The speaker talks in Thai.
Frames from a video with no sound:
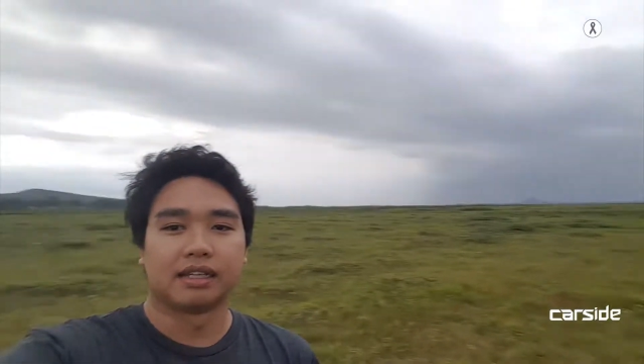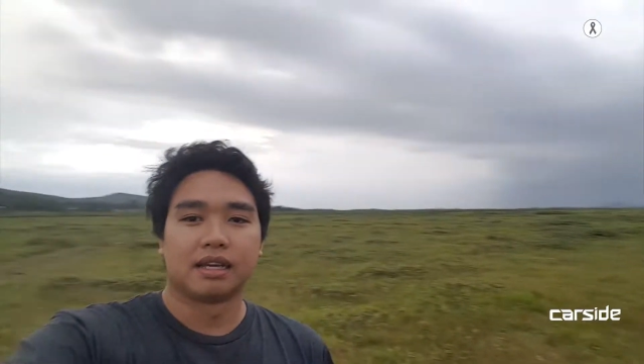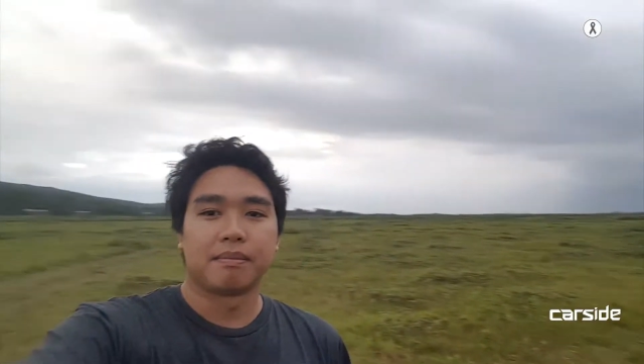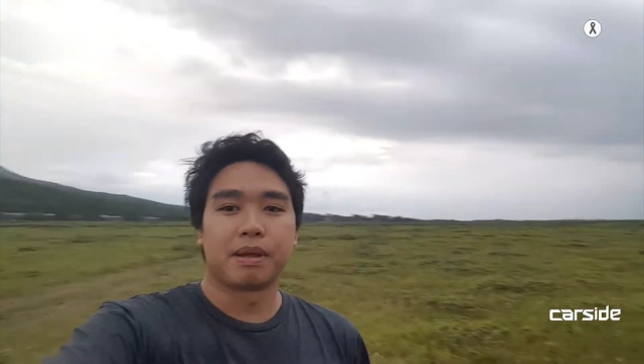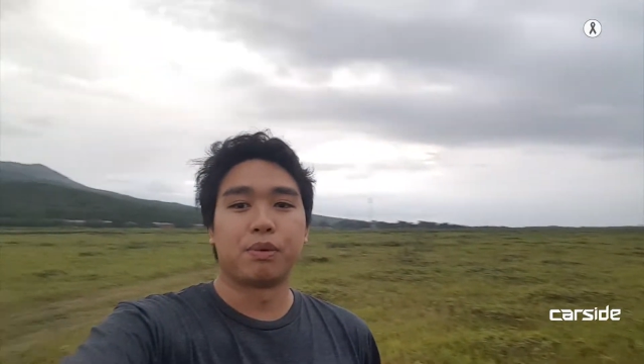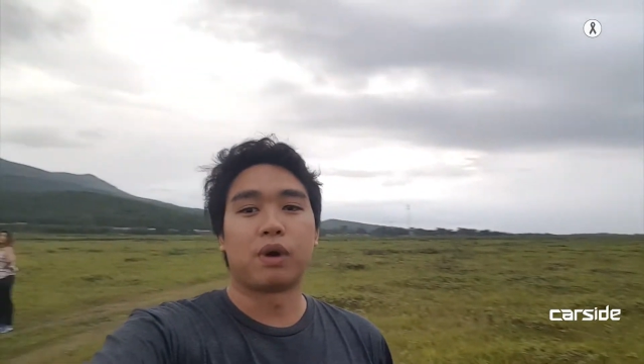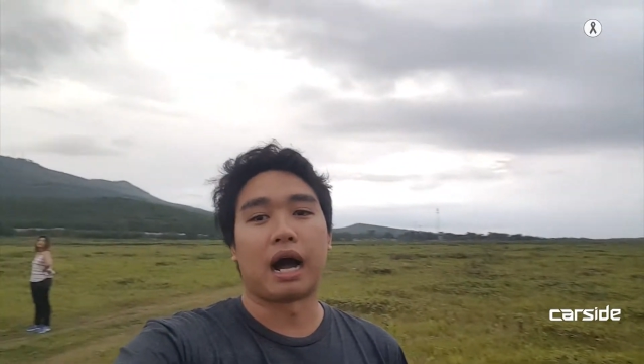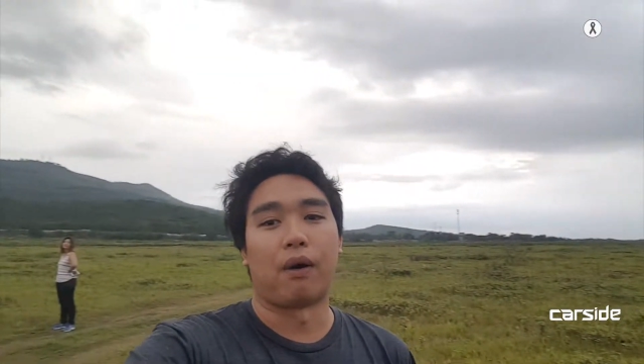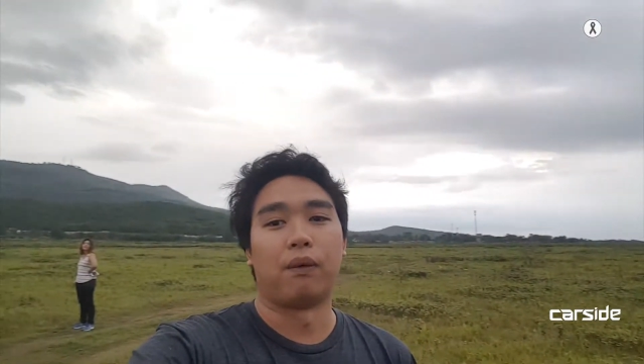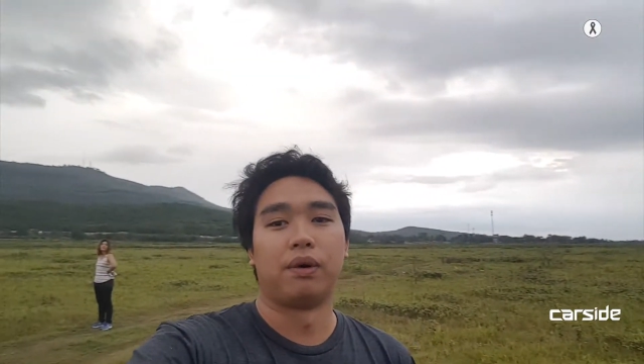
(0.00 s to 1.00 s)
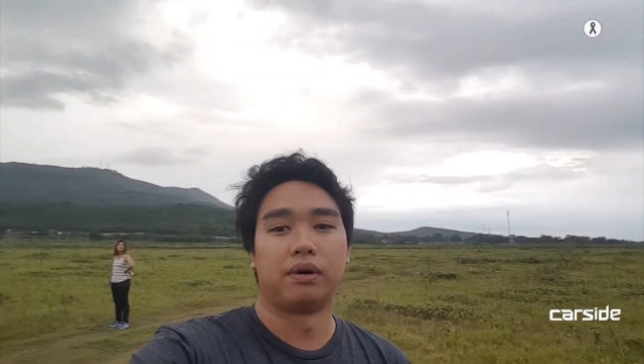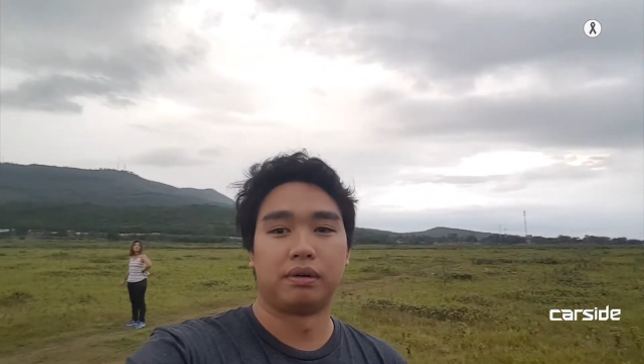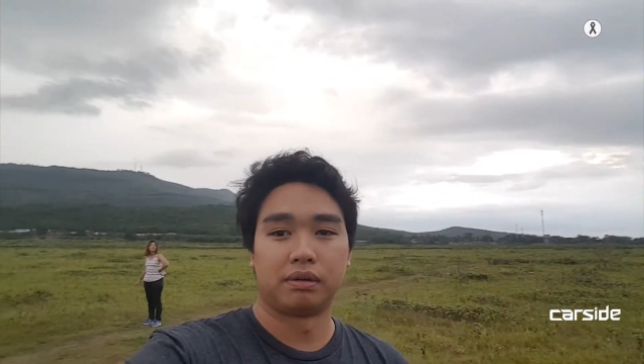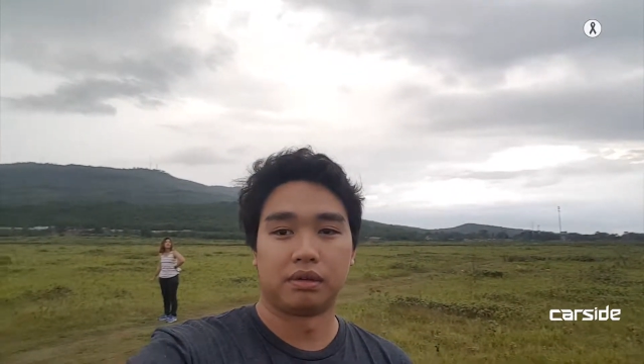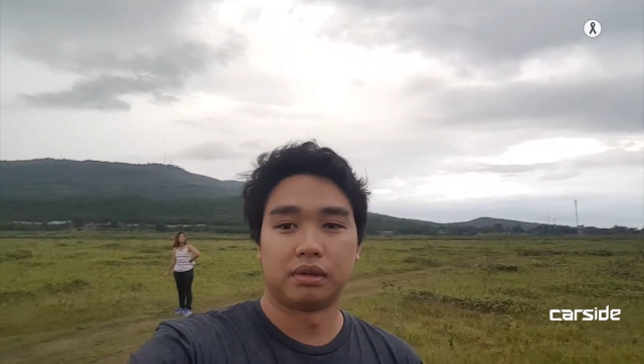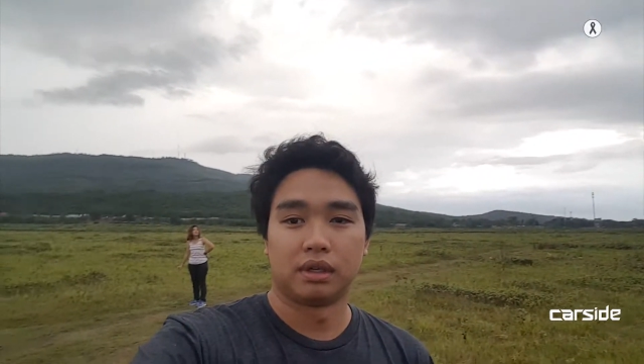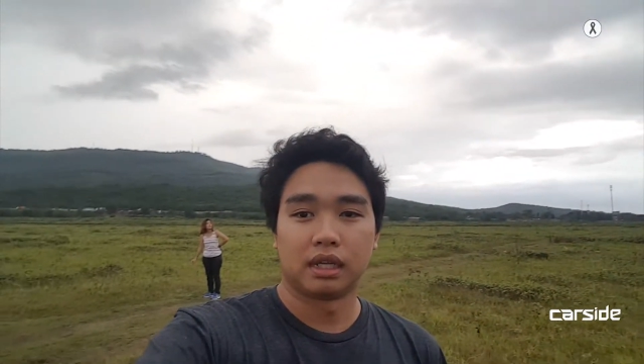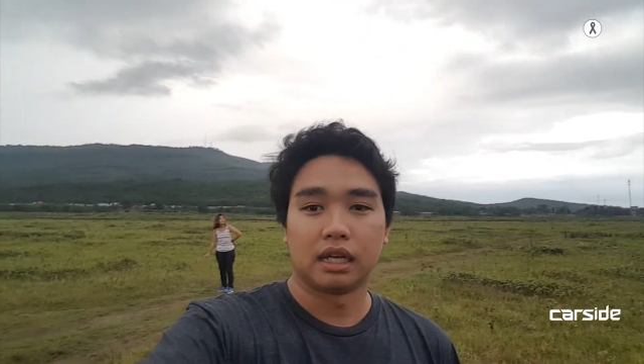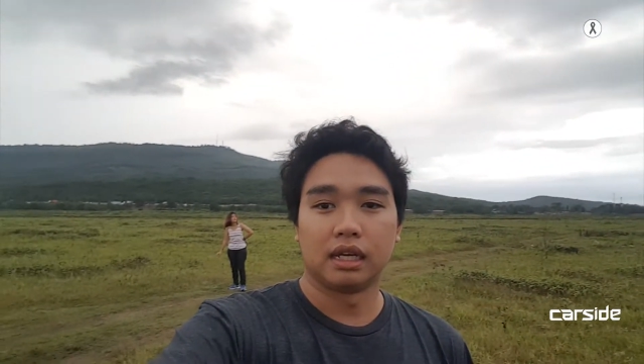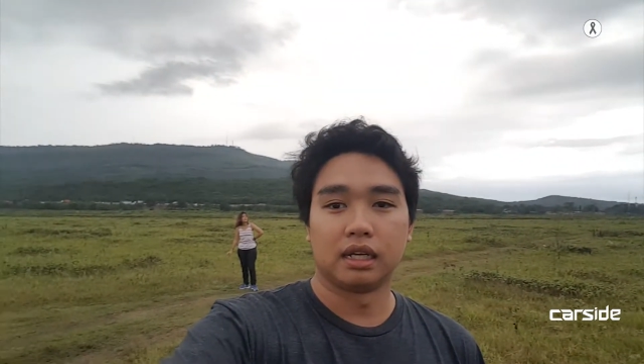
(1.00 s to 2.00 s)
เป็นภูเขาอ่า
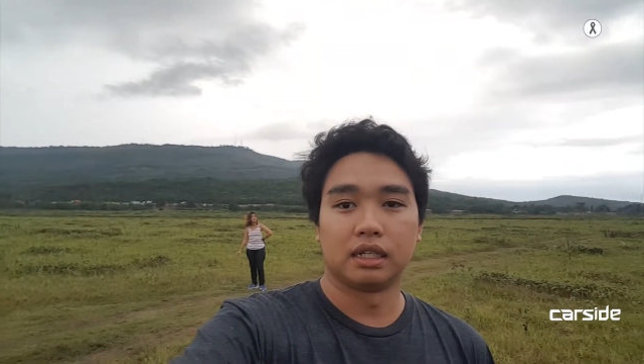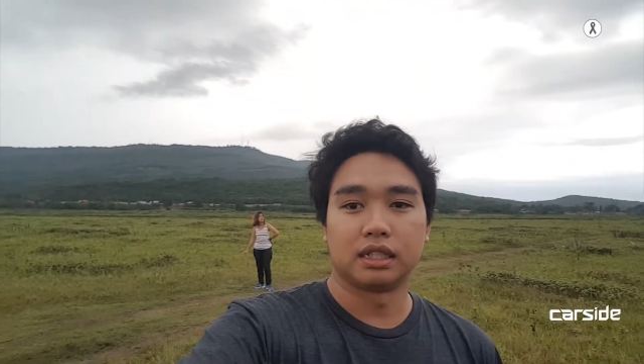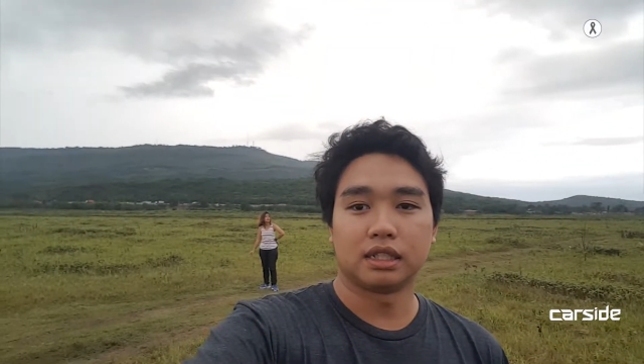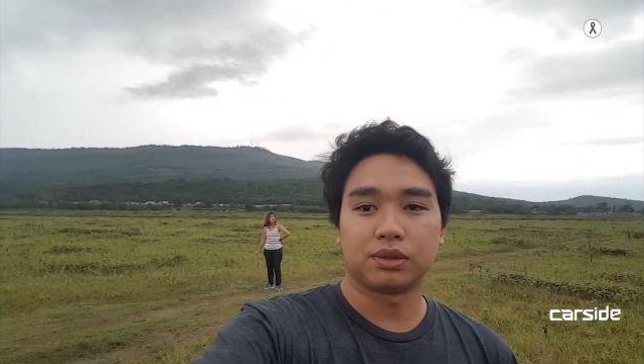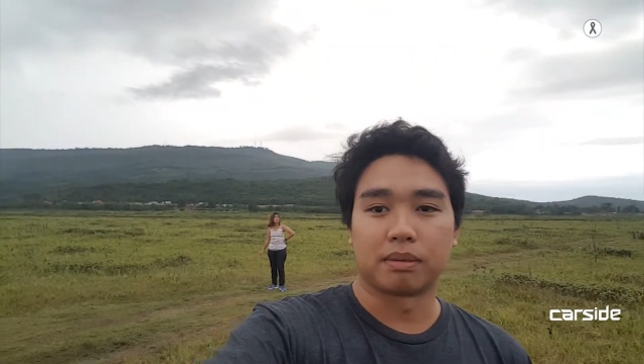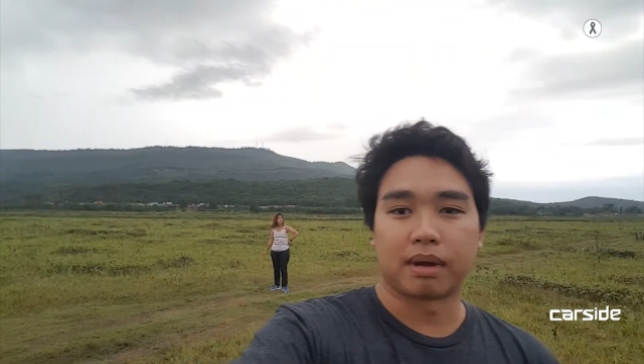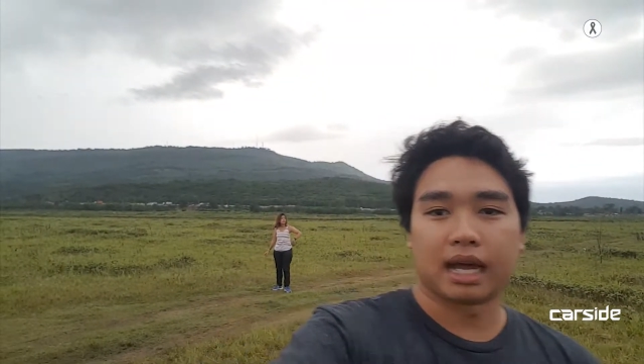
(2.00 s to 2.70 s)
เออซึ่งสวยมาก